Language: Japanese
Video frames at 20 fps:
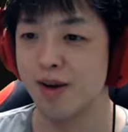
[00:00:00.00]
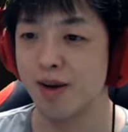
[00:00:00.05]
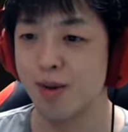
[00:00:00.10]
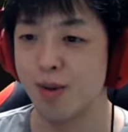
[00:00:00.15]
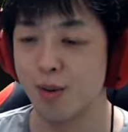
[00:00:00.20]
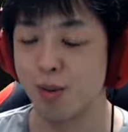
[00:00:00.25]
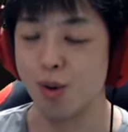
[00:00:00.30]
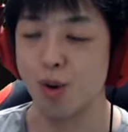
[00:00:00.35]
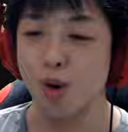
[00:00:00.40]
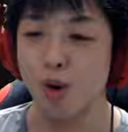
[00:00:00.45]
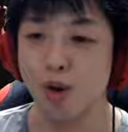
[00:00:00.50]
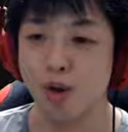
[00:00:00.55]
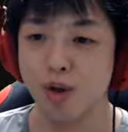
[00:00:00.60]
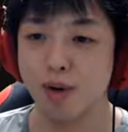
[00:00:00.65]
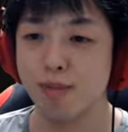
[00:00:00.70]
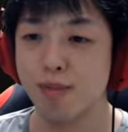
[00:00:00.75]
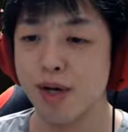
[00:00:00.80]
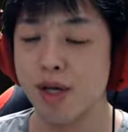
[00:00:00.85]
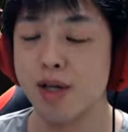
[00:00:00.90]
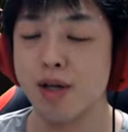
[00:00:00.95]
ほらやっ
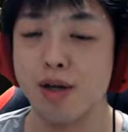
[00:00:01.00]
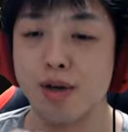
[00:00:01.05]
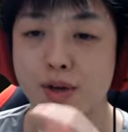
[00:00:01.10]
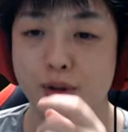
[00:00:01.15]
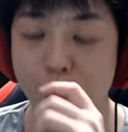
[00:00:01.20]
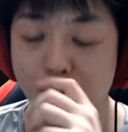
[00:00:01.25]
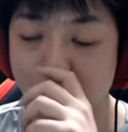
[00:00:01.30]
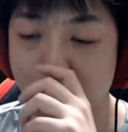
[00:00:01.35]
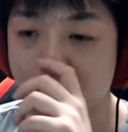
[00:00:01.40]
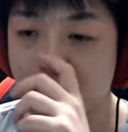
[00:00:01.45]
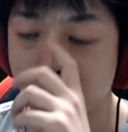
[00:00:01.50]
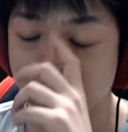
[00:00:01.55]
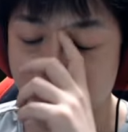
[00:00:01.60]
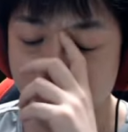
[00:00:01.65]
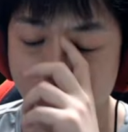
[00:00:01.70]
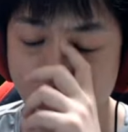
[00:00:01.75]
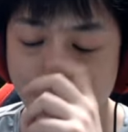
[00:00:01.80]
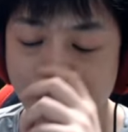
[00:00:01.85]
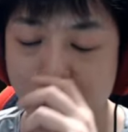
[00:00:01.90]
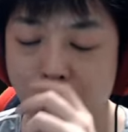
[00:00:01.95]
ぱりね
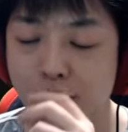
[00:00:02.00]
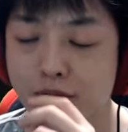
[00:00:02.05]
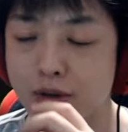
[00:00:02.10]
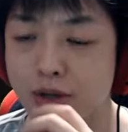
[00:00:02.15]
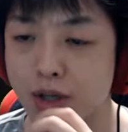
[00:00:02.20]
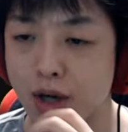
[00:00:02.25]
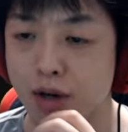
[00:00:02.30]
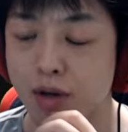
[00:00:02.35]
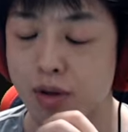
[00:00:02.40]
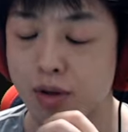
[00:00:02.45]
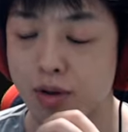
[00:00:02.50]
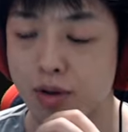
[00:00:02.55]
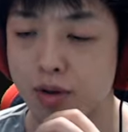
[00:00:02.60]
登れるじゃんっ